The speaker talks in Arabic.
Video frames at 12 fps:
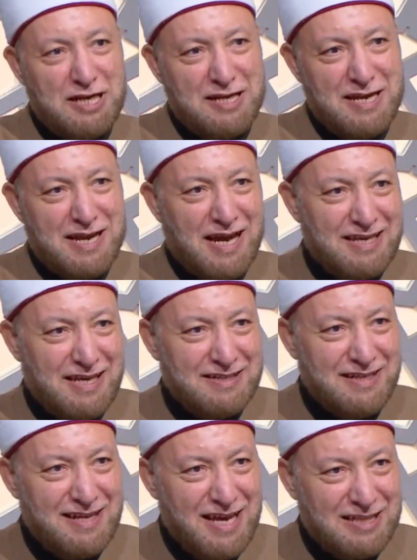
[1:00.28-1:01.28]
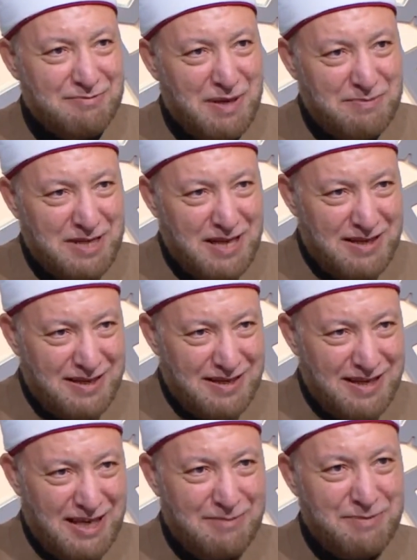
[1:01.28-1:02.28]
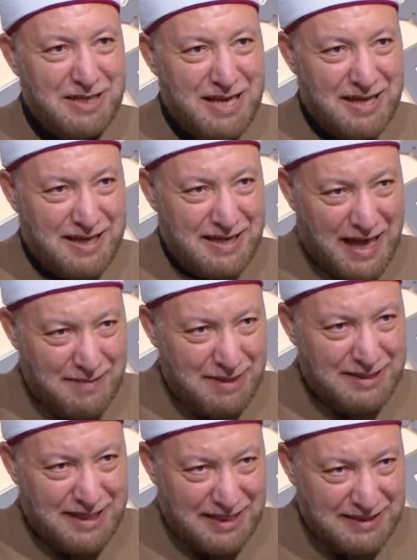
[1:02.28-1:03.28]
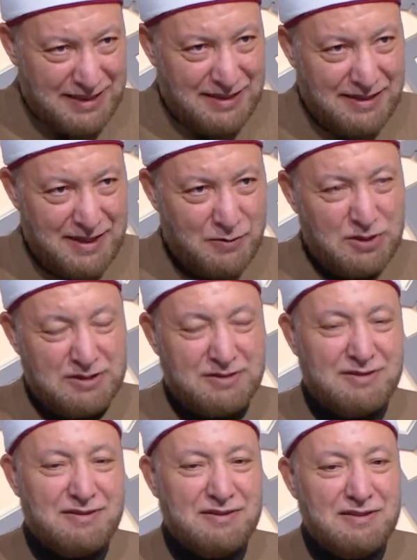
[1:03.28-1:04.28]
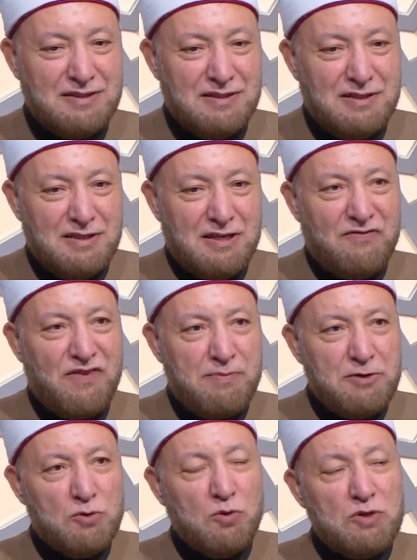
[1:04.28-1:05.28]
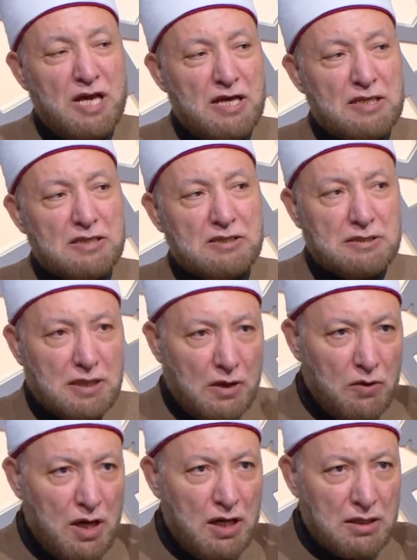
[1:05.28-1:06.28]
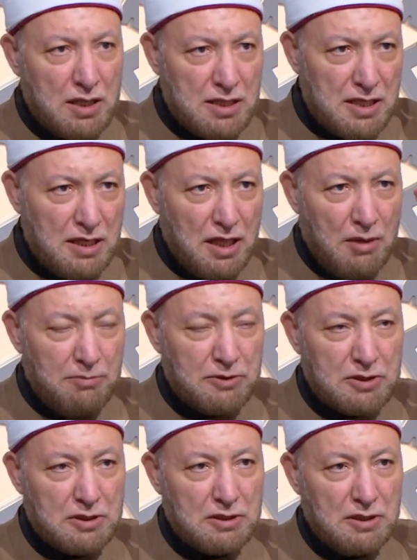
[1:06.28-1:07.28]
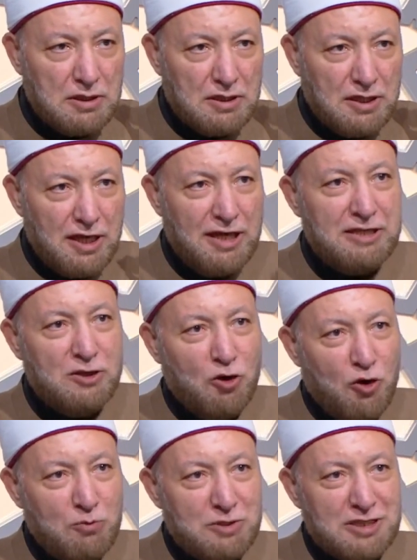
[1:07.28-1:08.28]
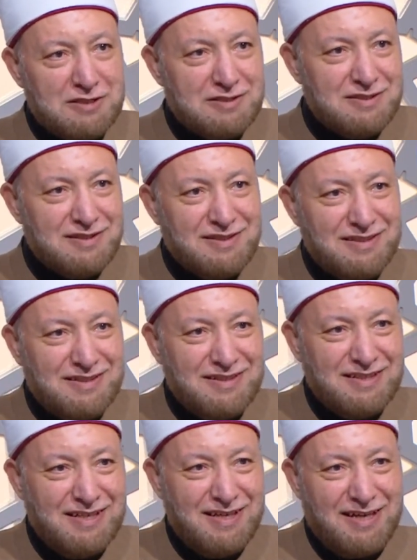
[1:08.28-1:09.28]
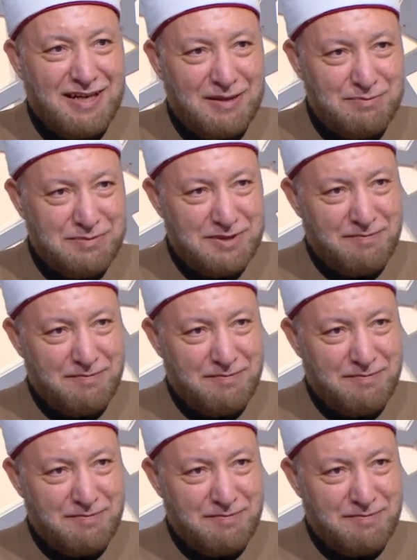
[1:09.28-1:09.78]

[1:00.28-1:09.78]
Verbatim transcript: لله على أننا أتممنا البناء كان عمل تجديد ليها وكده نعم فمن هنا توارث الأمر أن عمرة رجب رجب